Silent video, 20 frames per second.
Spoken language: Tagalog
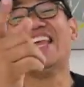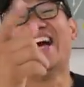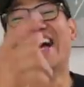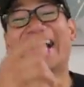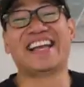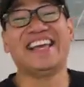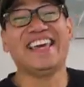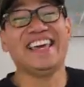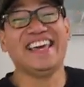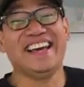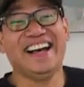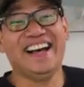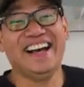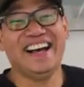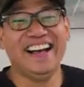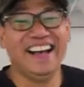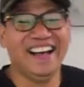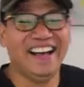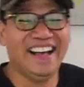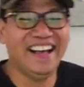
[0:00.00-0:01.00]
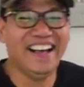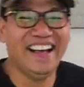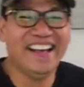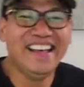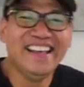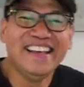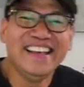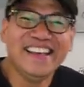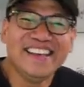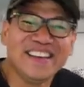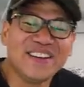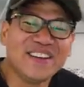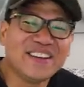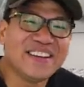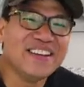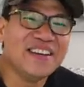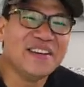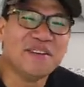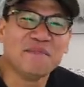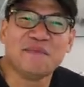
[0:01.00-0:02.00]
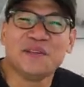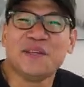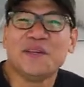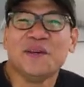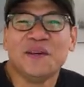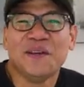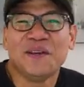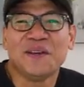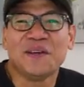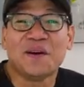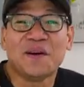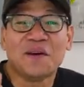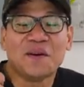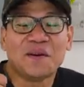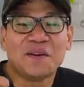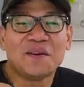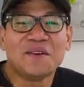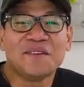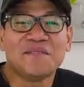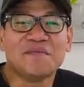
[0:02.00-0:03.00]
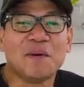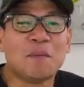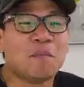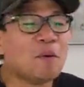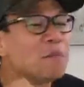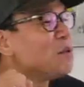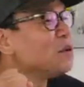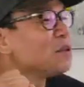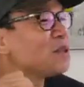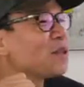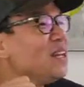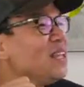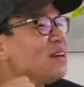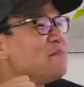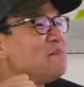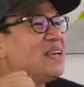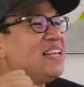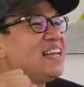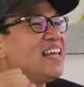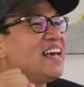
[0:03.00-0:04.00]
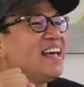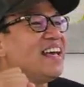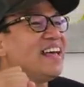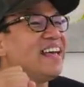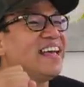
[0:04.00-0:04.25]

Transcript: Palagi. oh, parang parang na tayo clutch cable. Oo, oh, mapuputol lang bigla.